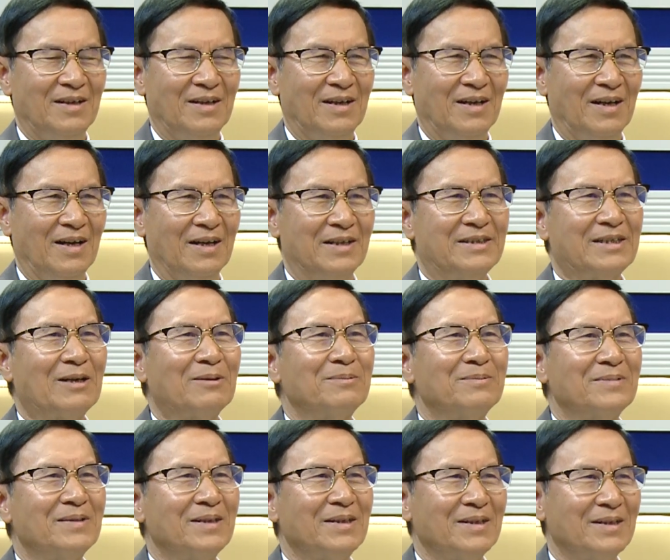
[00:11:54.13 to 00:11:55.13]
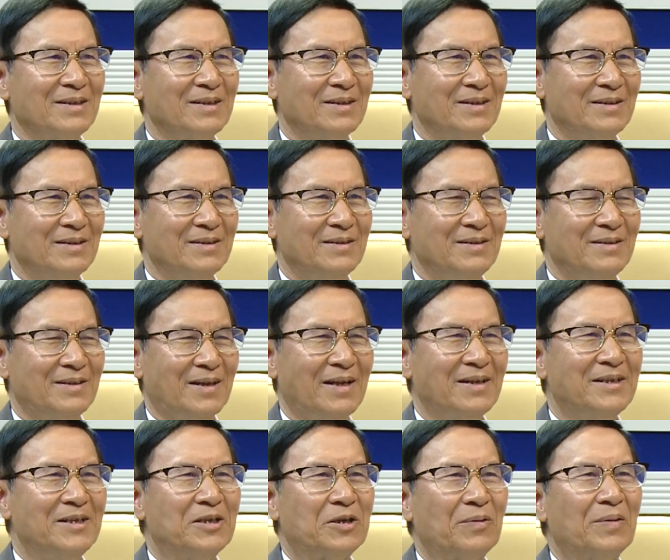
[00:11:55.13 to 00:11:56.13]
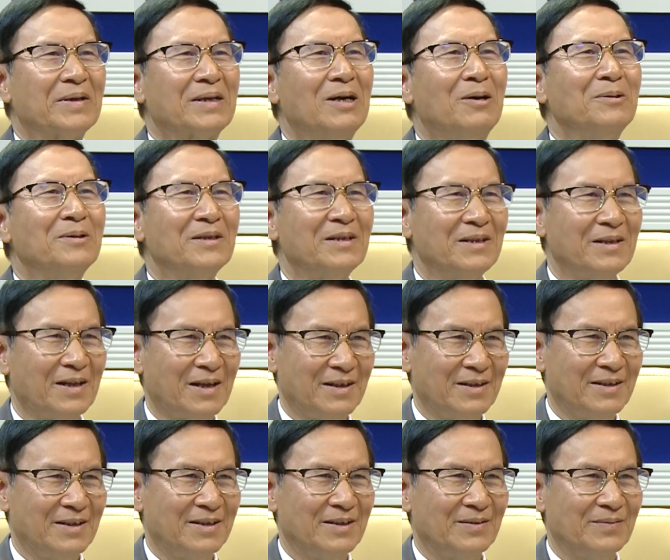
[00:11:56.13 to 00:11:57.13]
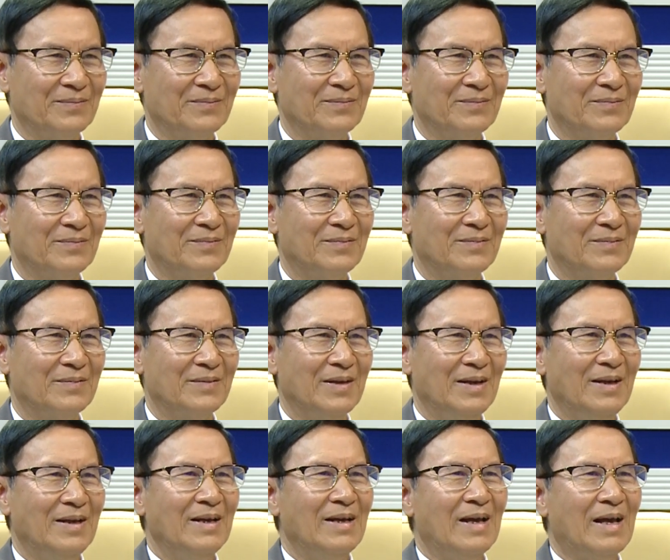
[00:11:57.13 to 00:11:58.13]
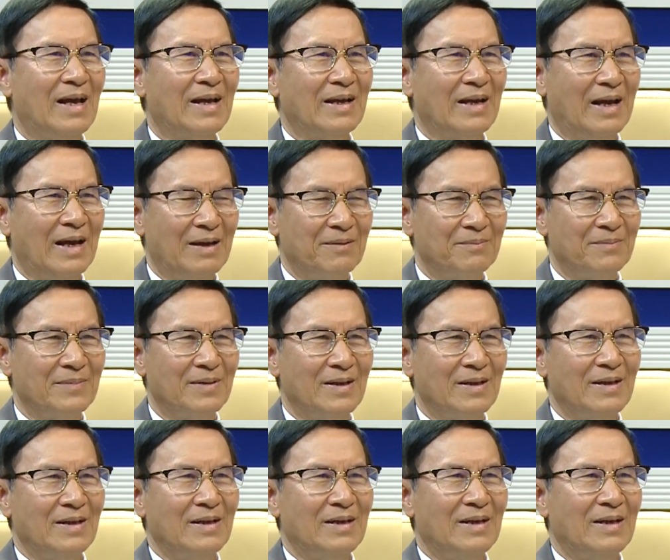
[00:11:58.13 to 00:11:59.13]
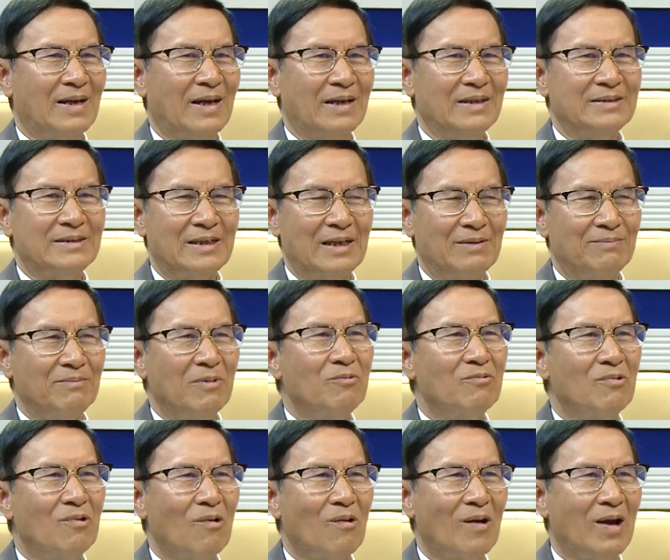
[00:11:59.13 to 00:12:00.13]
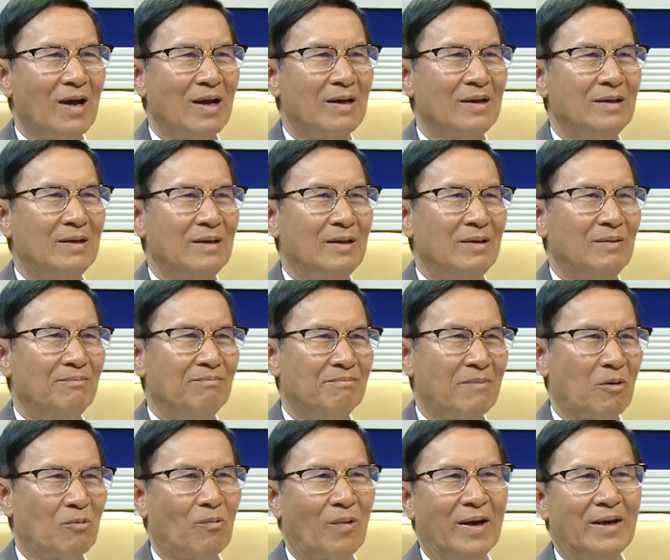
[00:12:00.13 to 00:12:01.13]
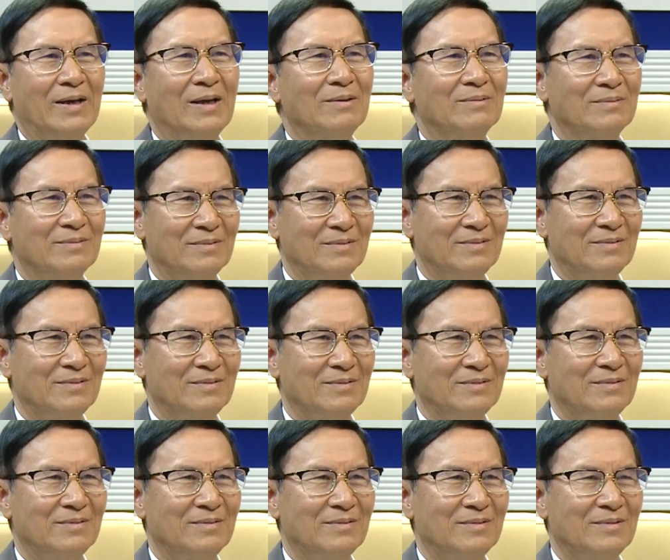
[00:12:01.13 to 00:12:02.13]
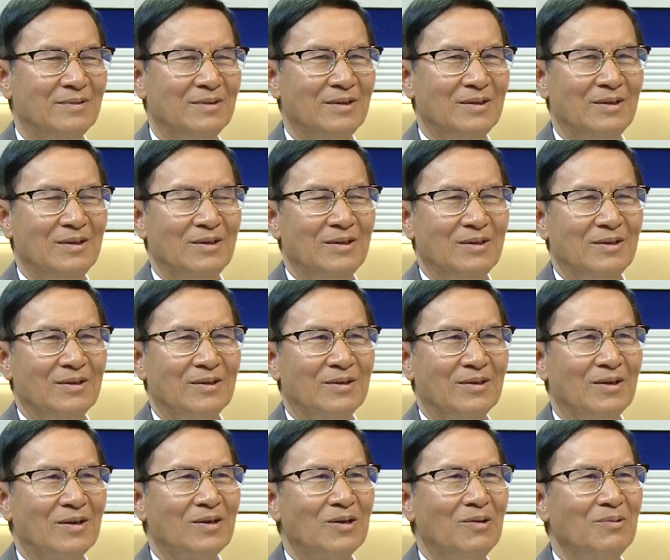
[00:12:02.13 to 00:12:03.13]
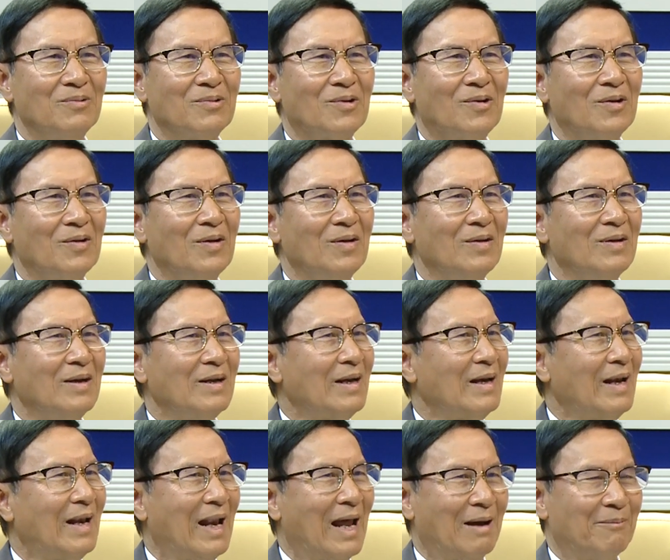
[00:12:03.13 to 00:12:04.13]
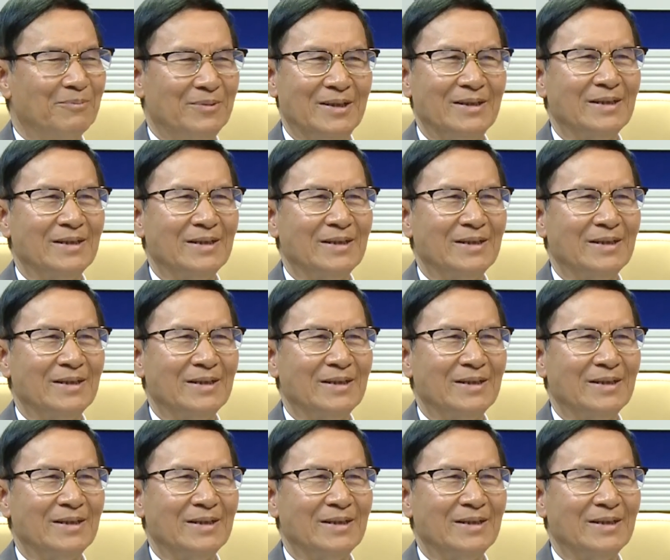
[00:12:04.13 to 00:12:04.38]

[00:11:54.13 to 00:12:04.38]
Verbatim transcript: ở trong uh, thánh kinh có một câu như thế này này anh em hãy xem bông hoa mọc ngoài đồng nó không có làm gì